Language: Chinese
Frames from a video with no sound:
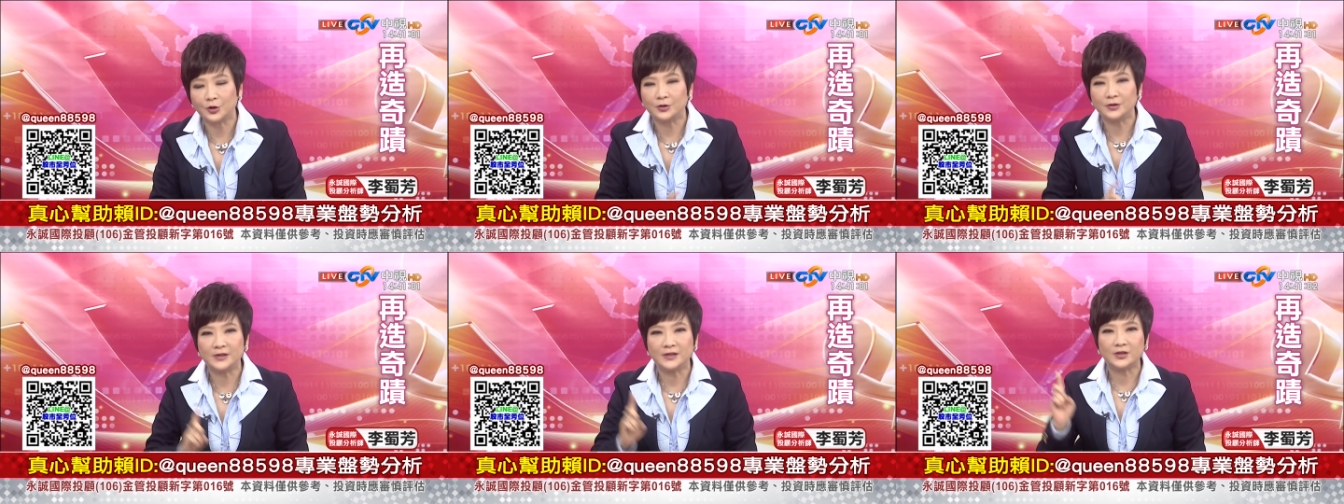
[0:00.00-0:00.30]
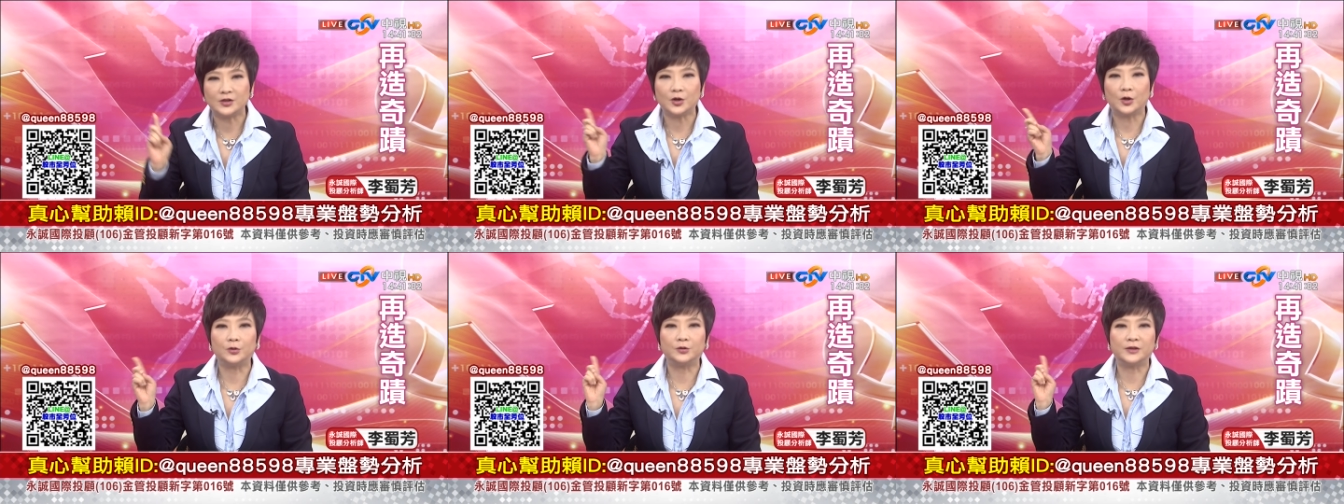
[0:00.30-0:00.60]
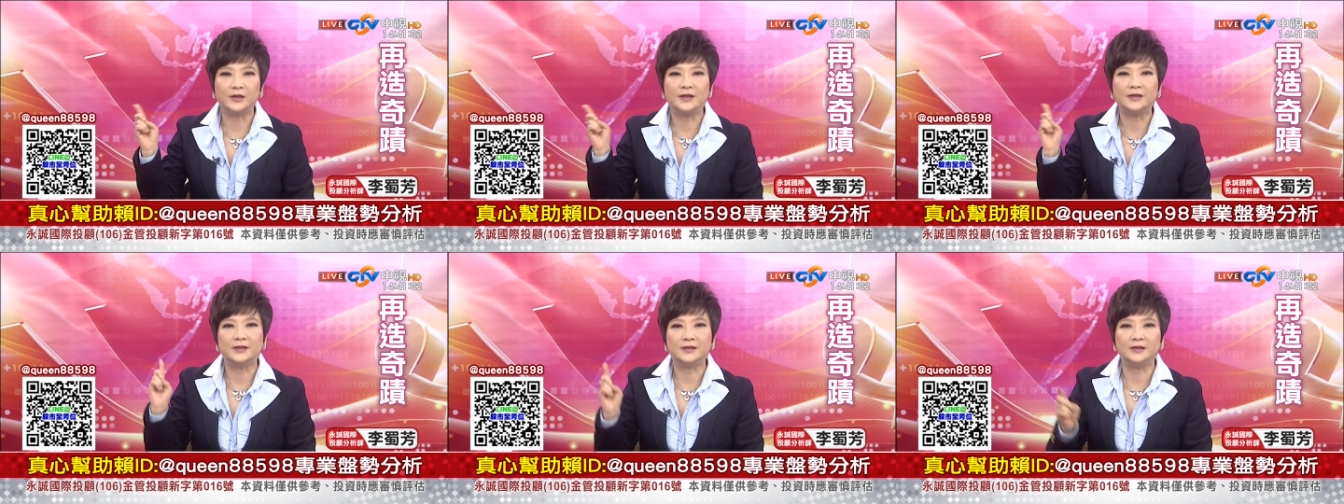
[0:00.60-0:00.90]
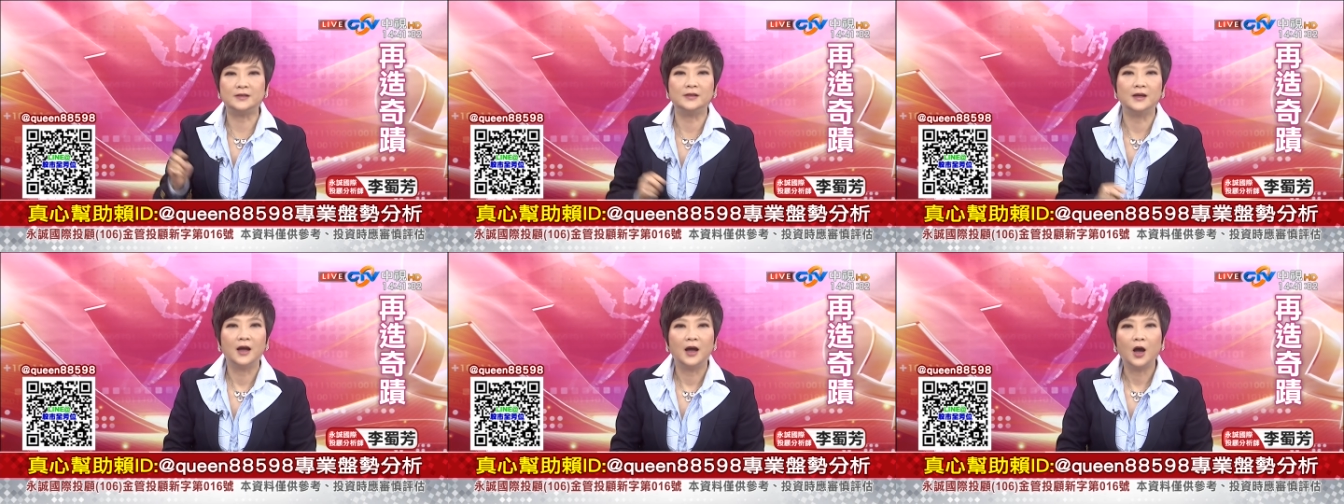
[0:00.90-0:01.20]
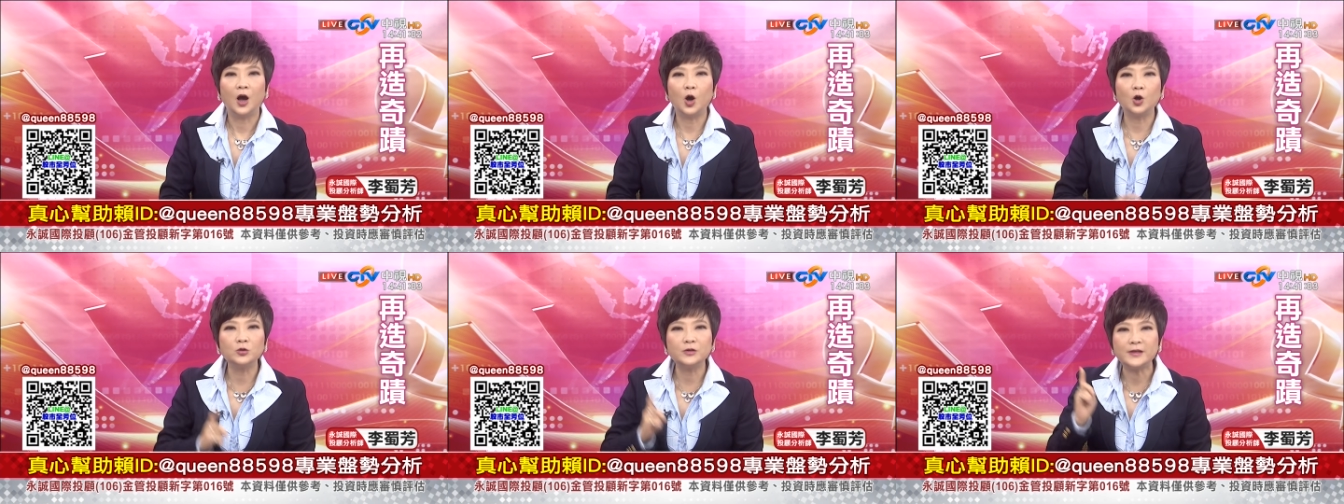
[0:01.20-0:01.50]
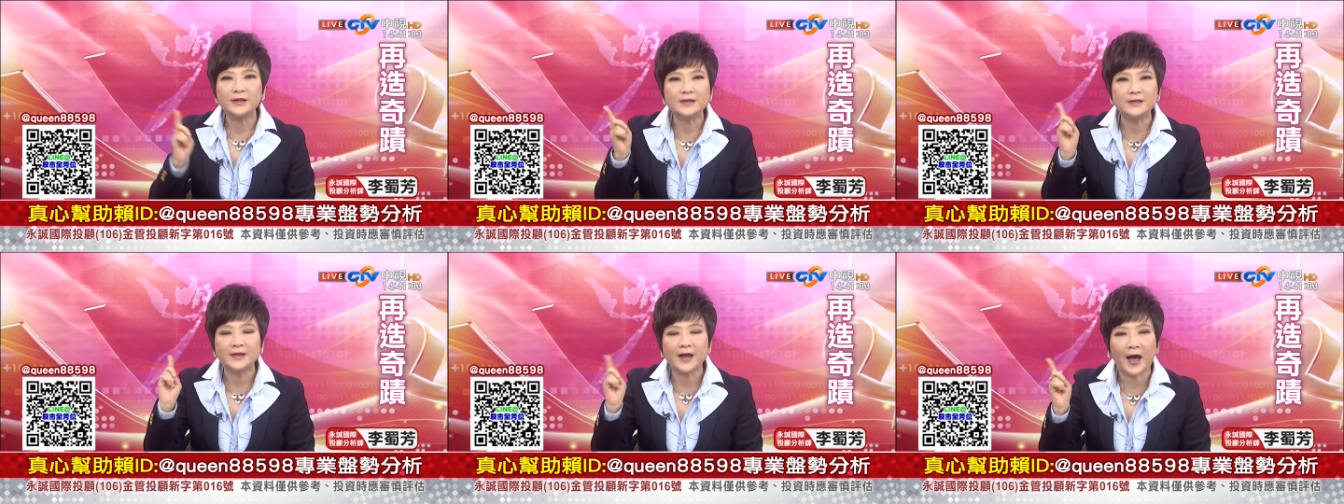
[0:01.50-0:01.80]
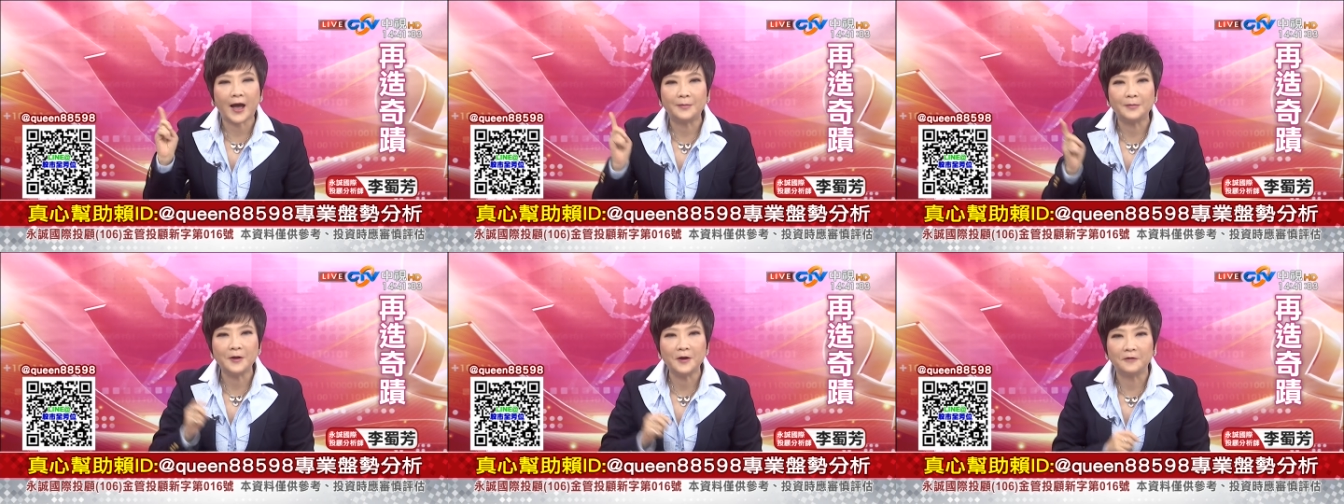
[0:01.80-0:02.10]
尤其是 OTC，OTC
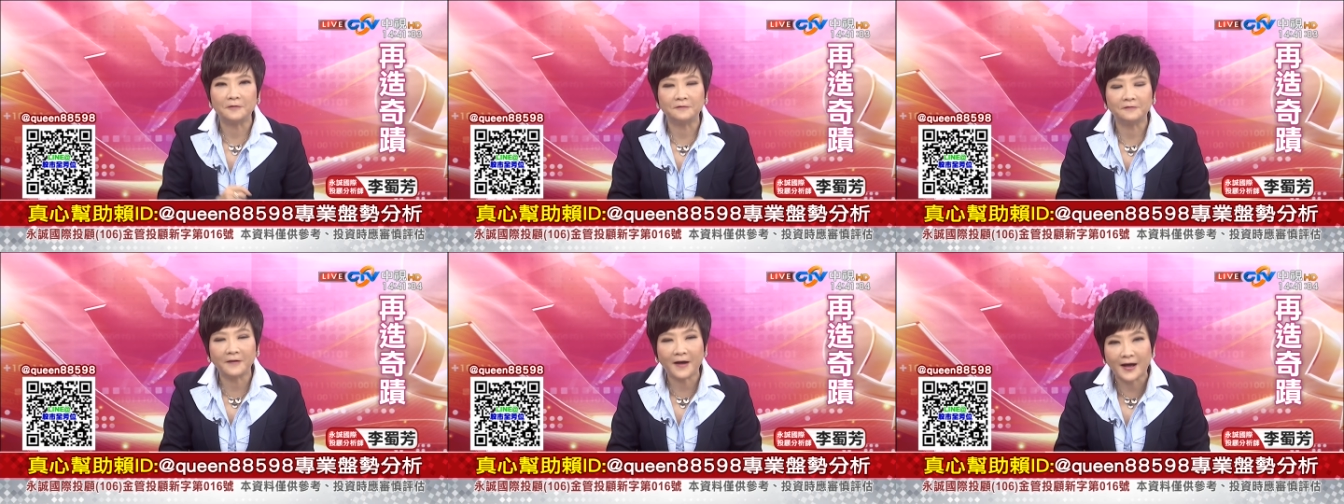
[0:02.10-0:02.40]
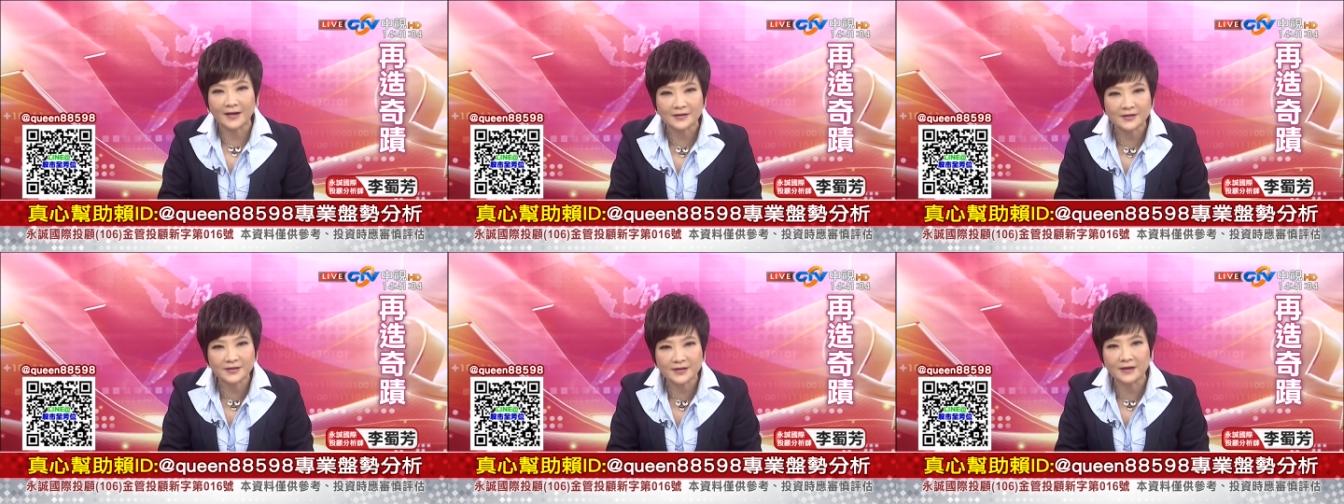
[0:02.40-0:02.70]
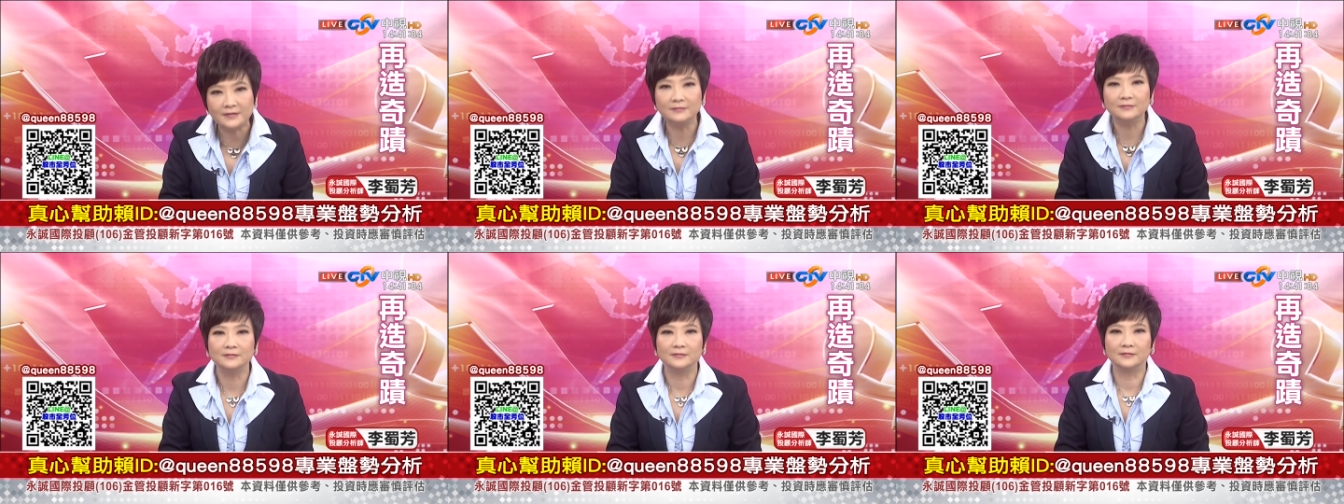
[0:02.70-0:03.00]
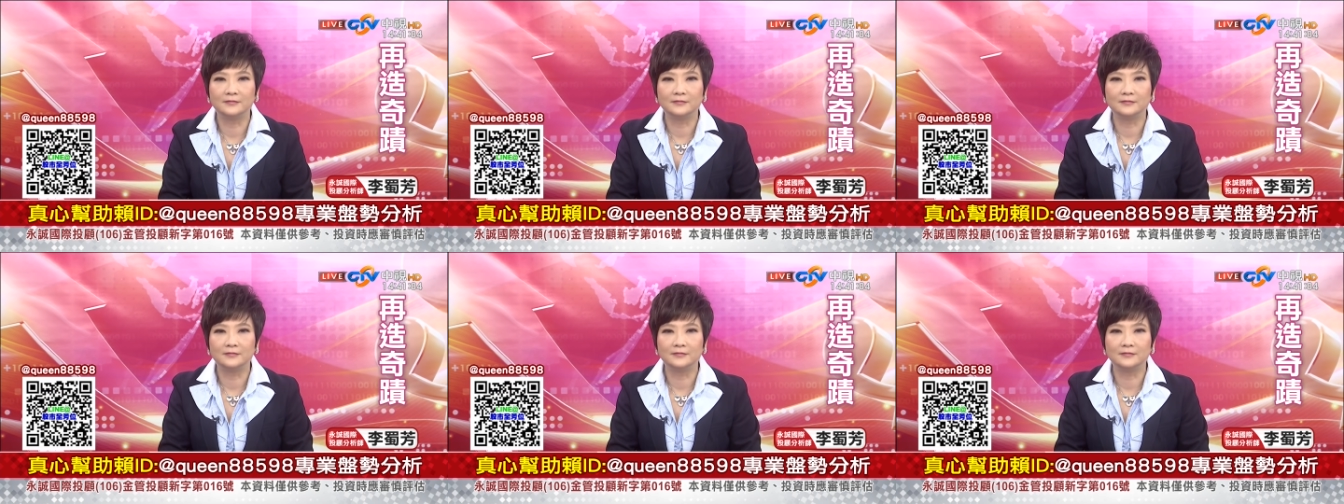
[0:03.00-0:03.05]
还没有发生